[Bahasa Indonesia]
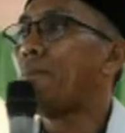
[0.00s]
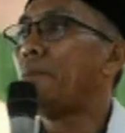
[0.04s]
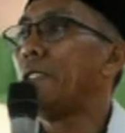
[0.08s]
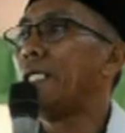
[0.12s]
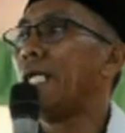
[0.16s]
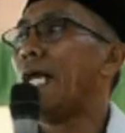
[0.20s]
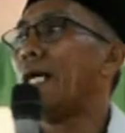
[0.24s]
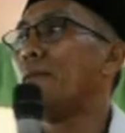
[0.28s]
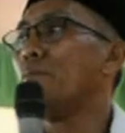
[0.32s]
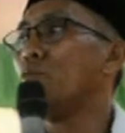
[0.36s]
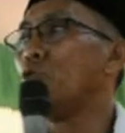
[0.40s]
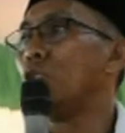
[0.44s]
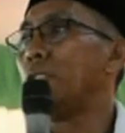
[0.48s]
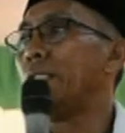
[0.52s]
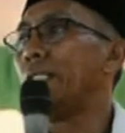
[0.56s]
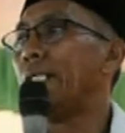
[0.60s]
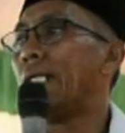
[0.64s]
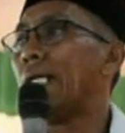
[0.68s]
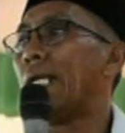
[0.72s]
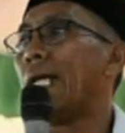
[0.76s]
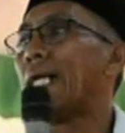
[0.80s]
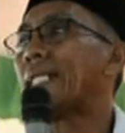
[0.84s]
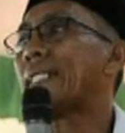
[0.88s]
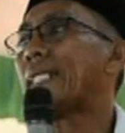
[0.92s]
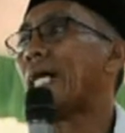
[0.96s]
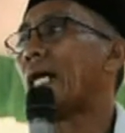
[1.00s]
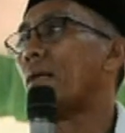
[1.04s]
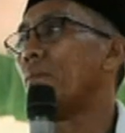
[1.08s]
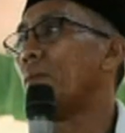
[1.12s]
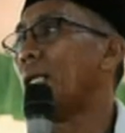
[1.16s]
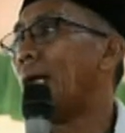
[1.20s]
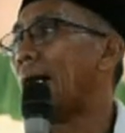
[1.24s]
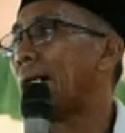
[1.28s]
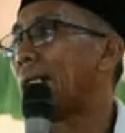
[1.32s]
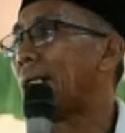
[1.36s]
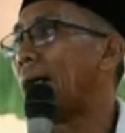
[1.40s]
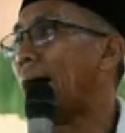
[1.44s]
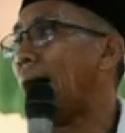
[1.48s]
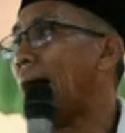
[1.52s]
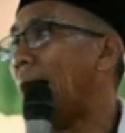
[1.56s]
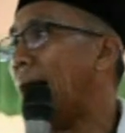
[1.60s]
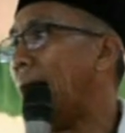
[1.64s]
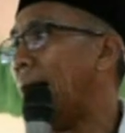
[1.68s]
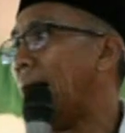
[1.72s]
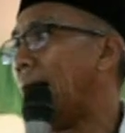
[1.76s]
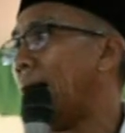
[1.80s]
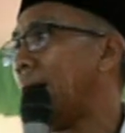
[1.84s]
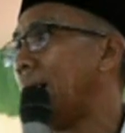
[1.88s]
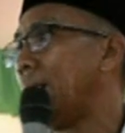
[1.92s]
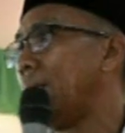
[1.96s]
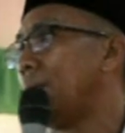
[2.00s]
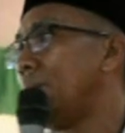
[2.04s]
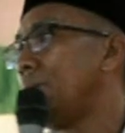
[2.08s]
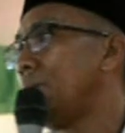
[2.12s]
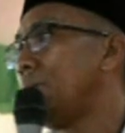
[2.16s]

tapi lamun dia letak belaga,